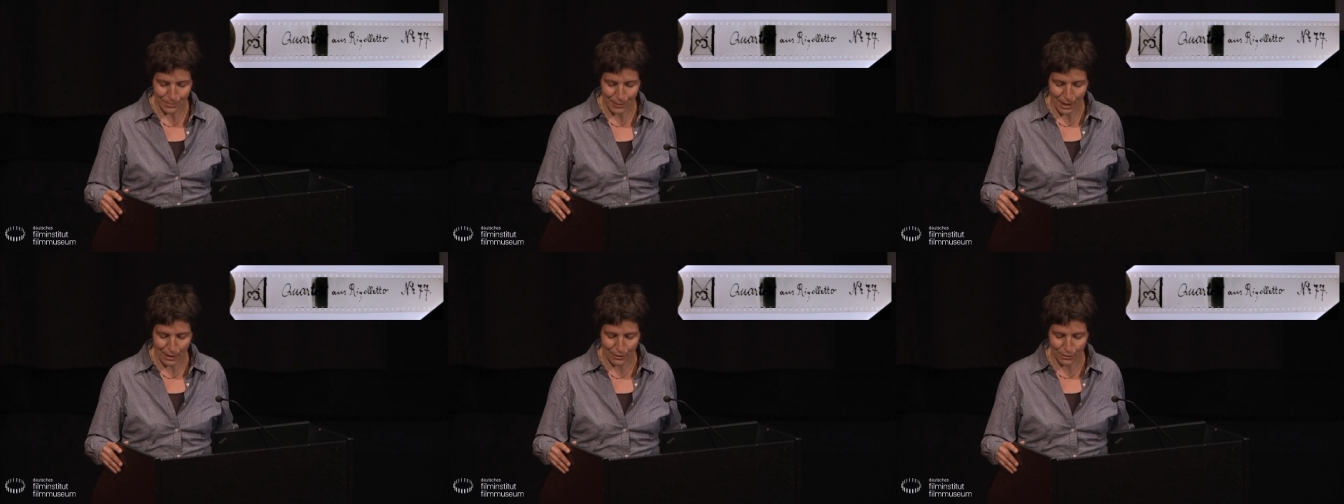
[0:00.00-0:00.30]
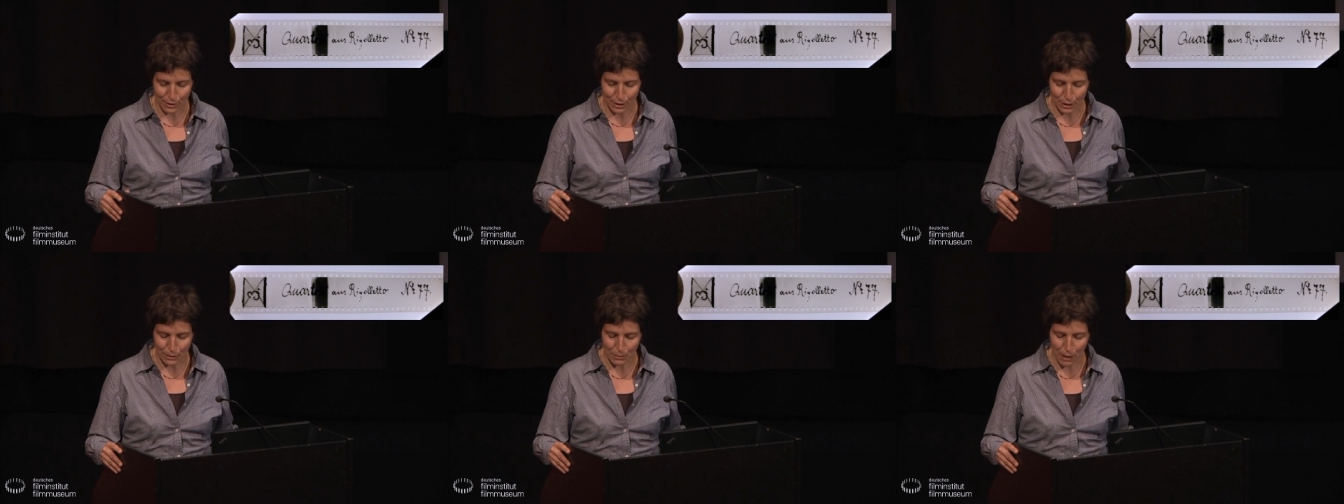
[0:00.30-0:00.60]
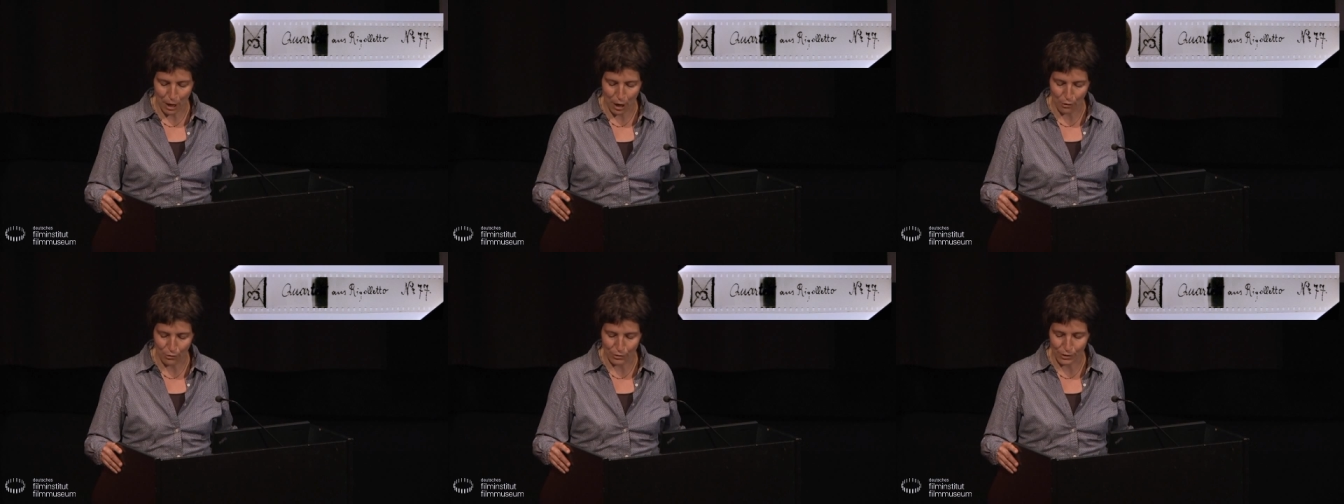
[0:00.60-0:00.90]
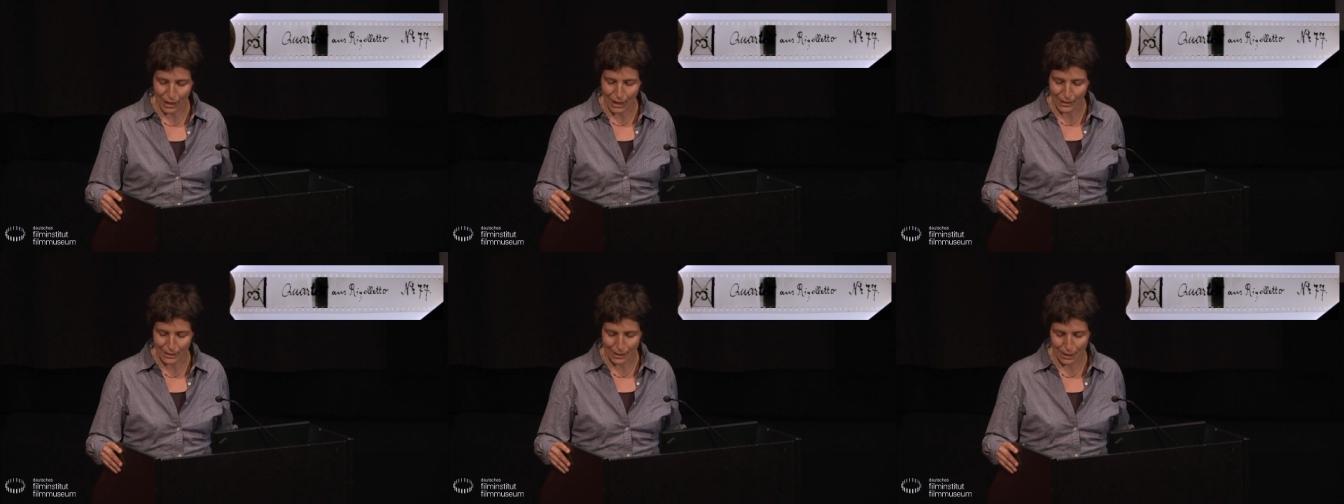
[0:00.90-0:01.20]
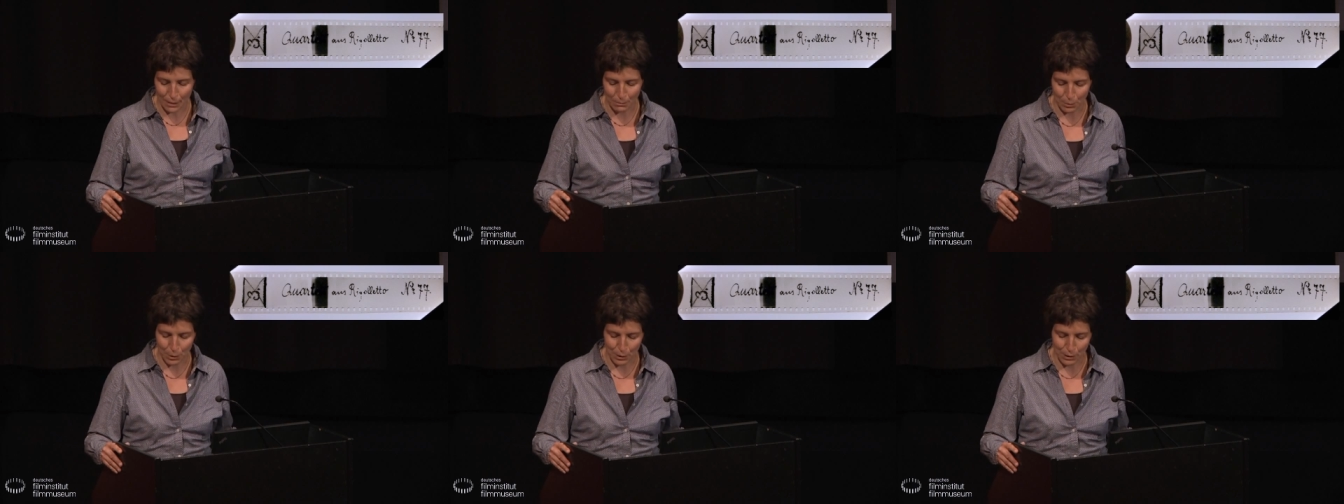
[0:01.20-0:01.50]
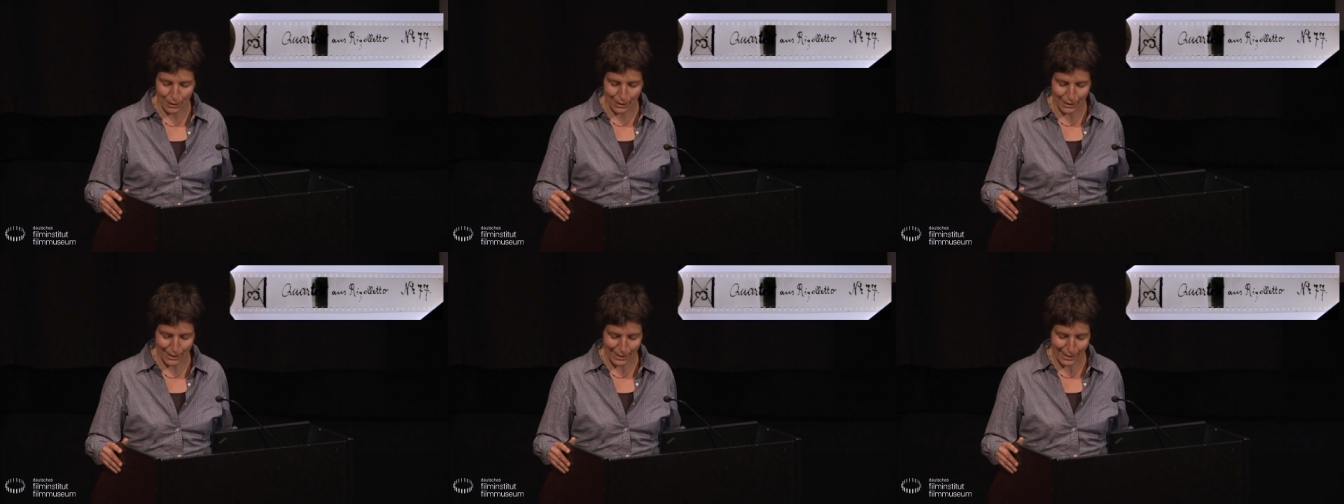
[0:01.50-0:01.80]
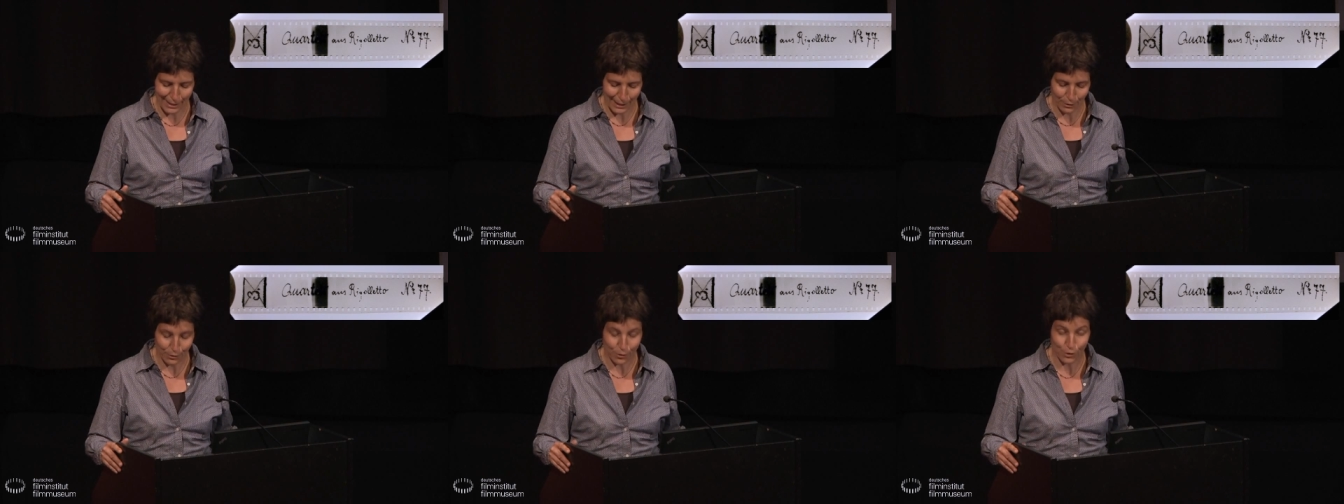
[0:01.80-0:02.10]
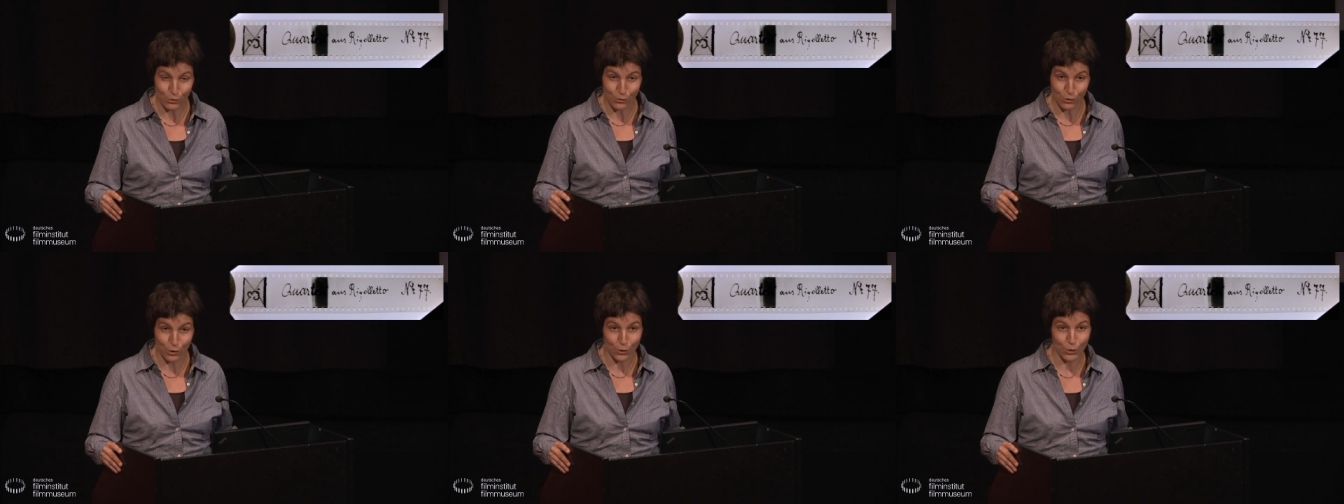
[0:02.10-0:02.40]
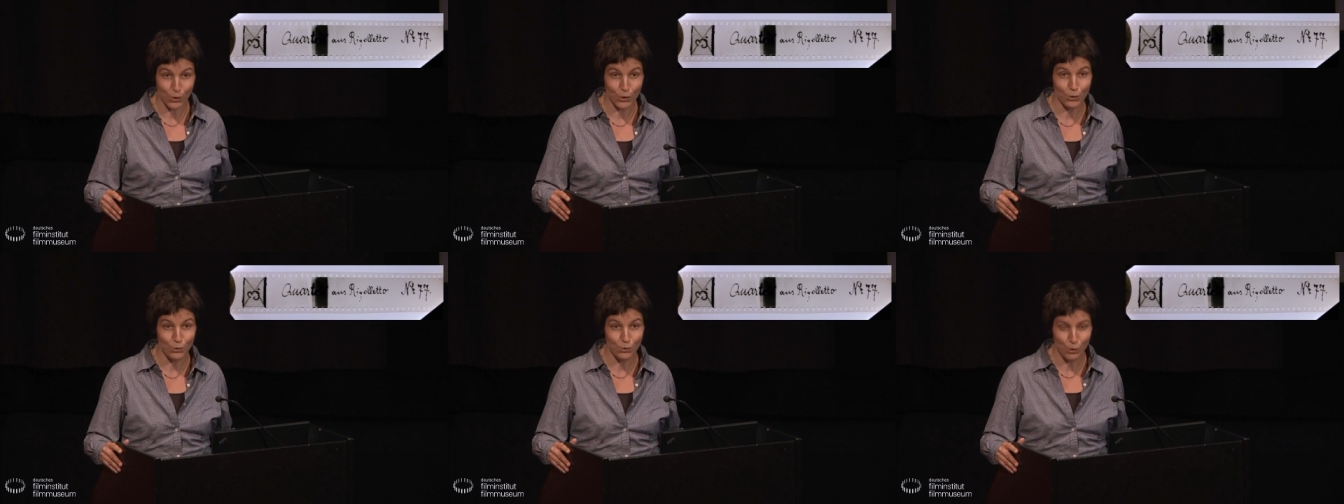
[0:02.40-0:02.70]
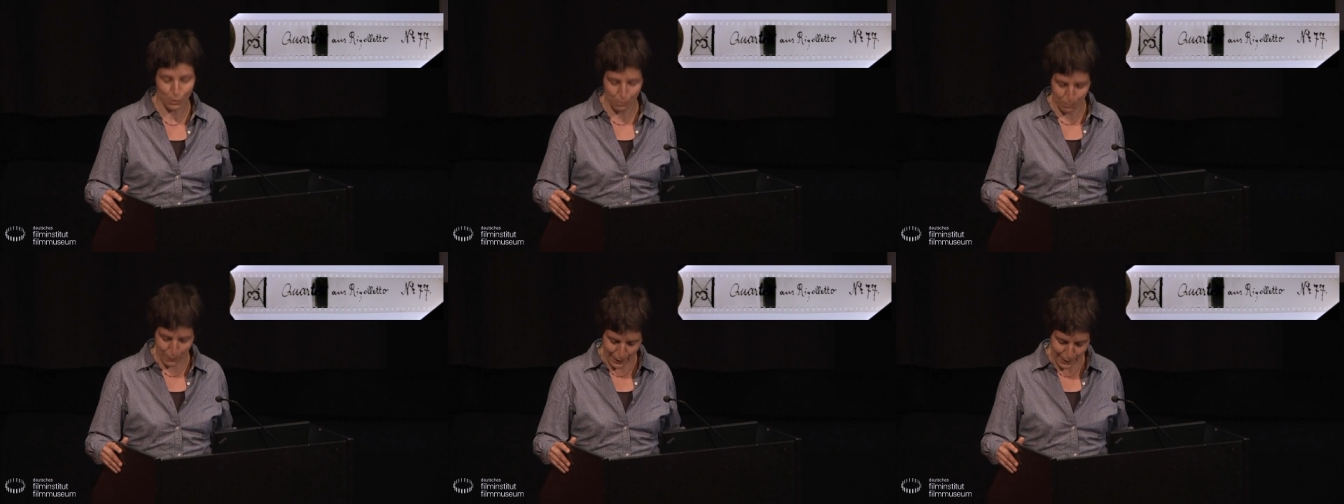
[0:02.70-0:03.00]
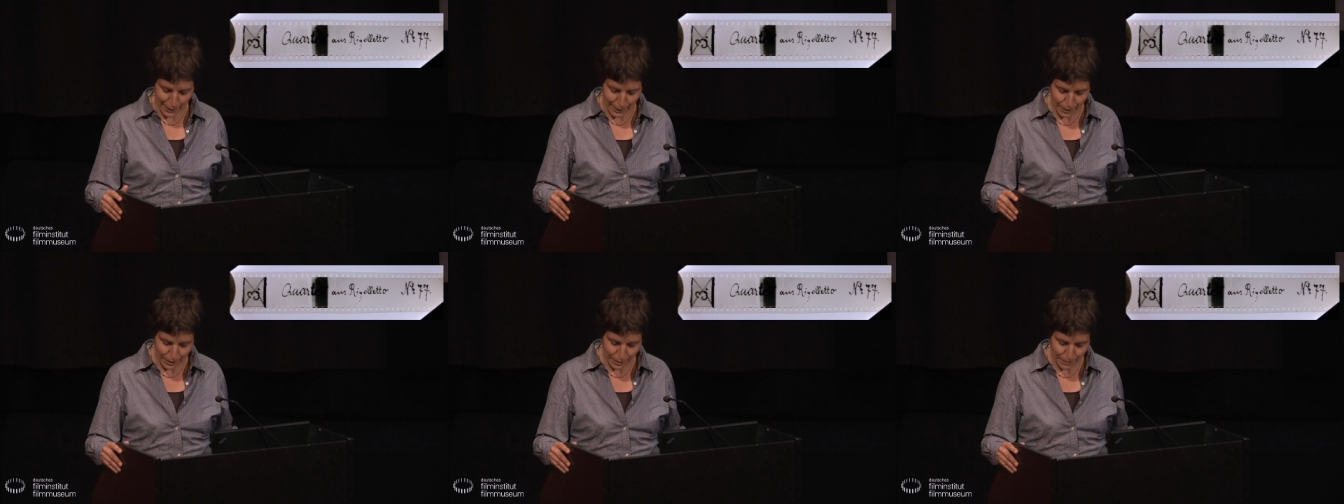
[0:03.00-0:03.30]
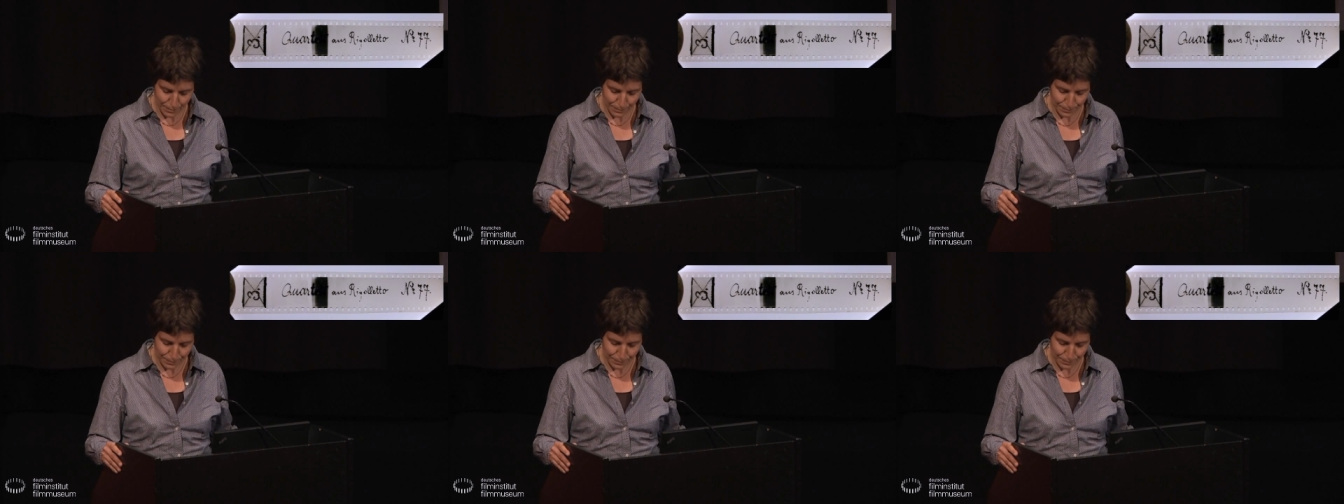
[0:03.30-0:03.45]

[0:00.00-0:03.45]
an unsere Beauftragte der Bundesregierung für Kultur und Medien